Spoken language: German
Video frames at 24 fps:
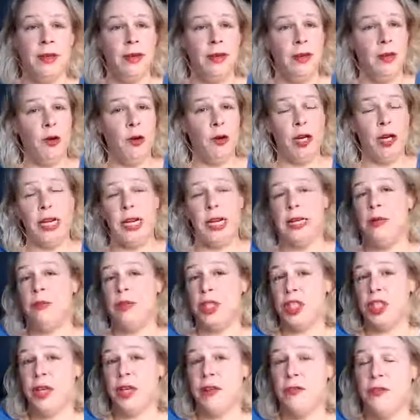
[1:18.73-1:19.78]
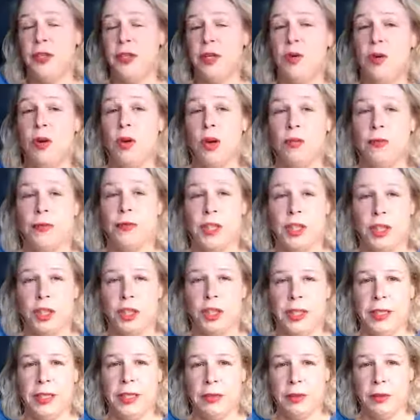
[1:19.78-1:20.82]
äh, oder eine Beschäftigung, auf der
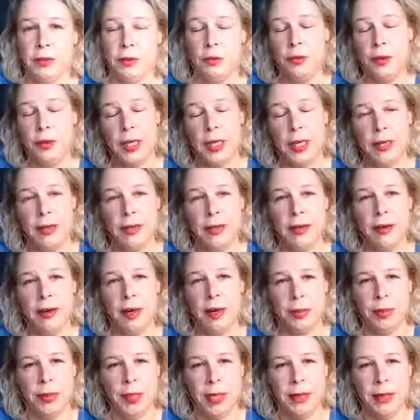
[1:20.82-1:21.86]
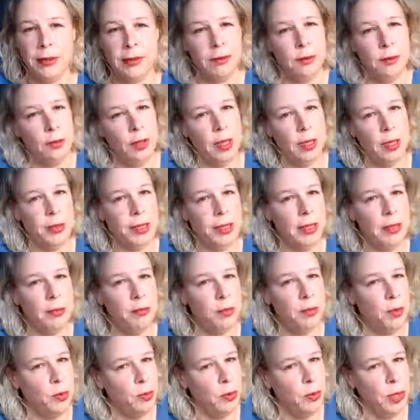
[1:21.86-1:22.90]
steht für Kinder ab sechs oder ab
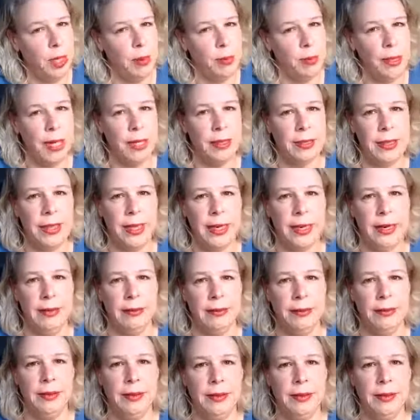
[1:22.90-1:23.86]
sieben oder ab acht Jahren.